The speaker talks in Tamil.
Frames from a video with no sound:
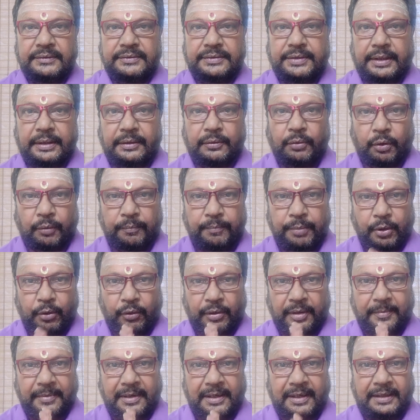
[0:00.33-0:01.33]
ஸ்ரீ குருப்பியோ
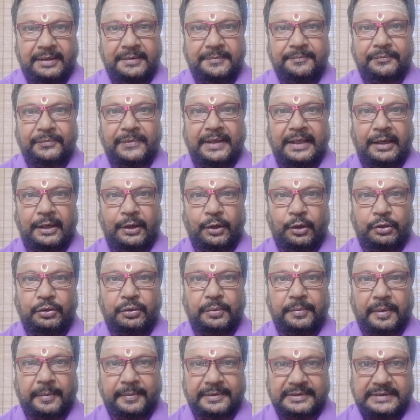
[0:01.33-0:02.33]
நமஹா
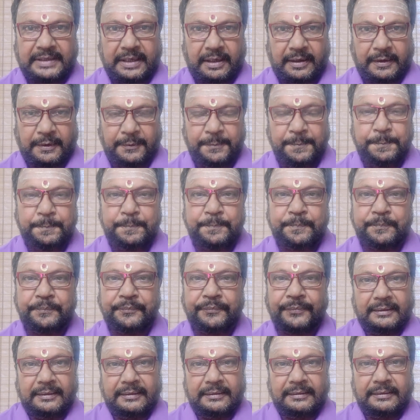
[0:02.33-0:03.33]
எல்லோருக்கும் நமஸ்காரம்
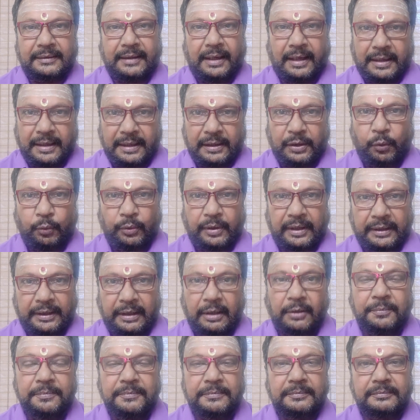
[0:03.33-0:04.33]
நாடக
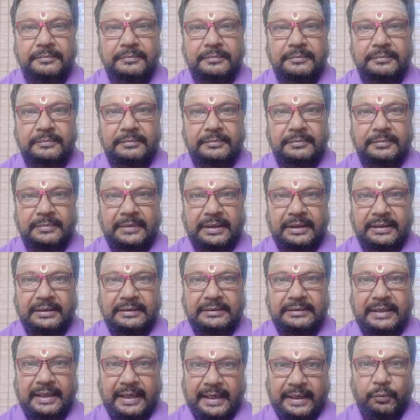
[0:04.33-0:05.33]
உலகிலும்
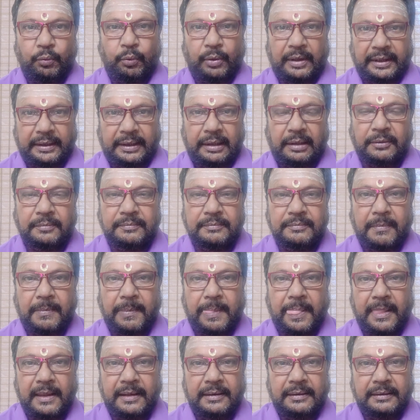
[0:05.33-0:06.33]
திரை உலகிலும்
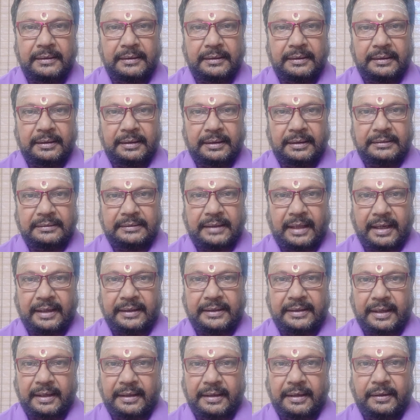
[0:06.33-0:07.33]

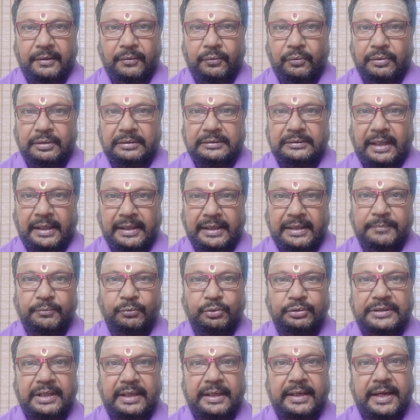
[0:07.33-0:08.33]
தனக்கென்று ஒரு தனி
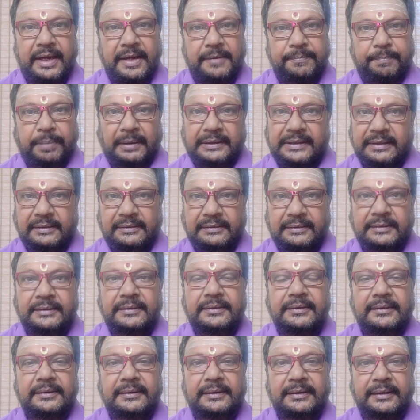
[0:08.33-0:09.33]
முத்திரையை பதித்து
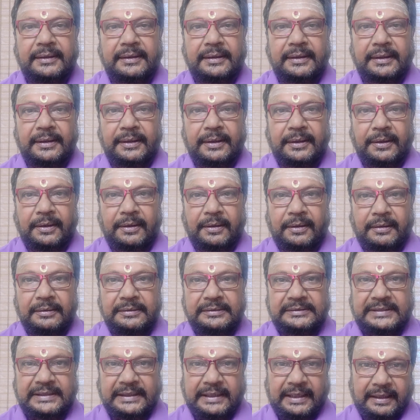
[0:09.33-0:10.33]

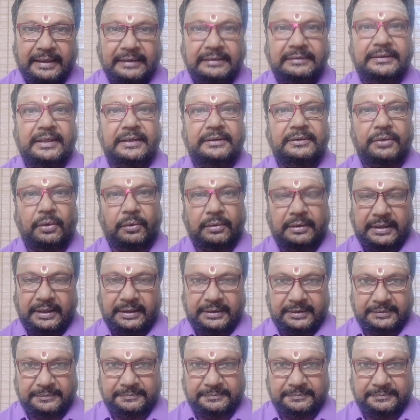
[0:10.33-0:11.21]
சிகரத்தை தொட்ட